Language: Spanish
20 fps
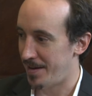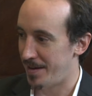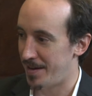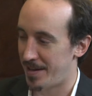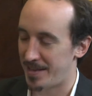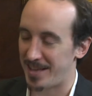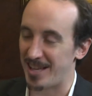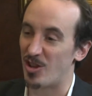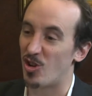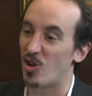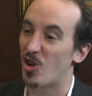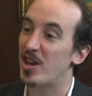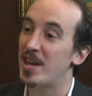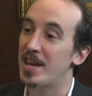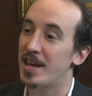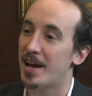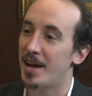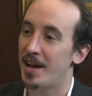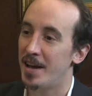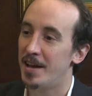la
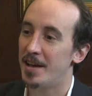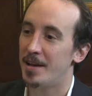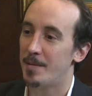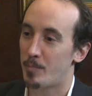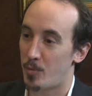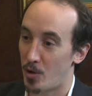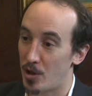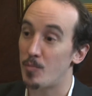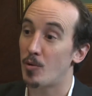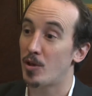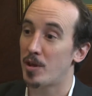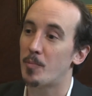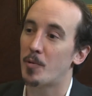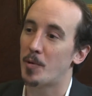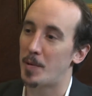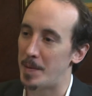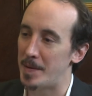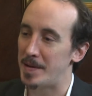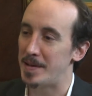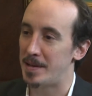tecnología, podemos
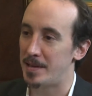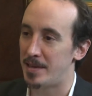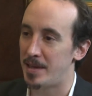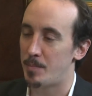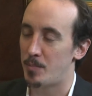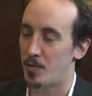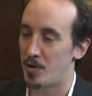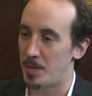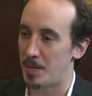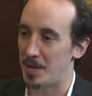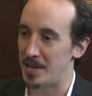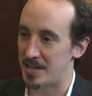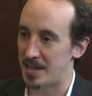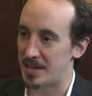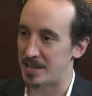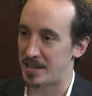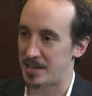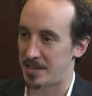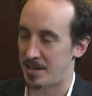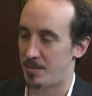disponibilizar
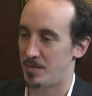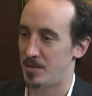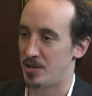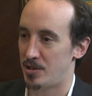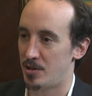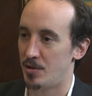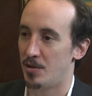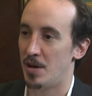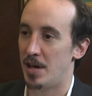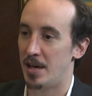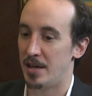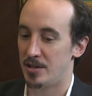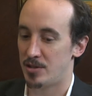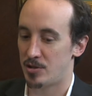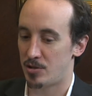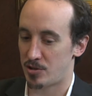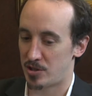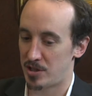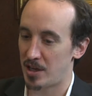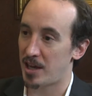ese servicio.
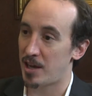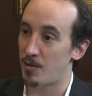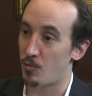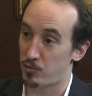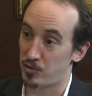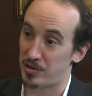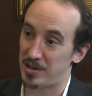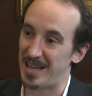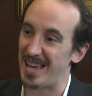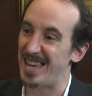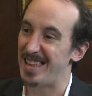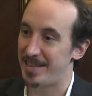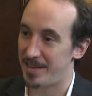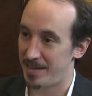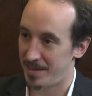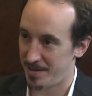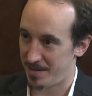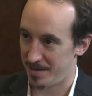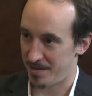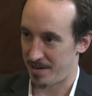Yo sé que usted,
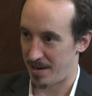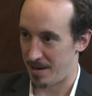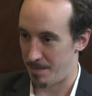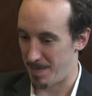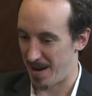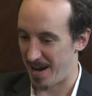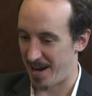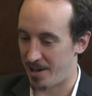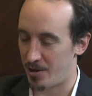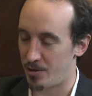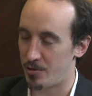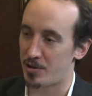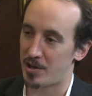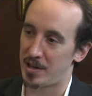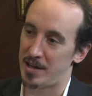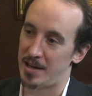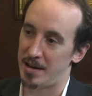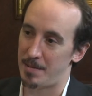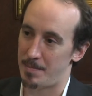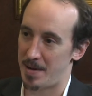que el pagador
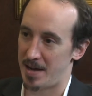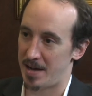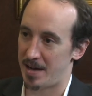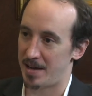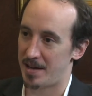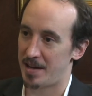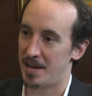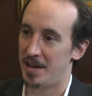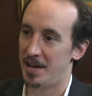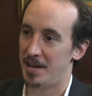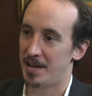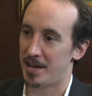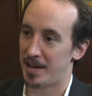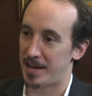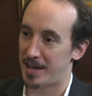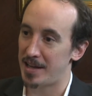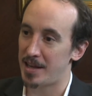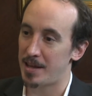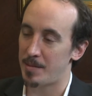quiere pagar, que quiere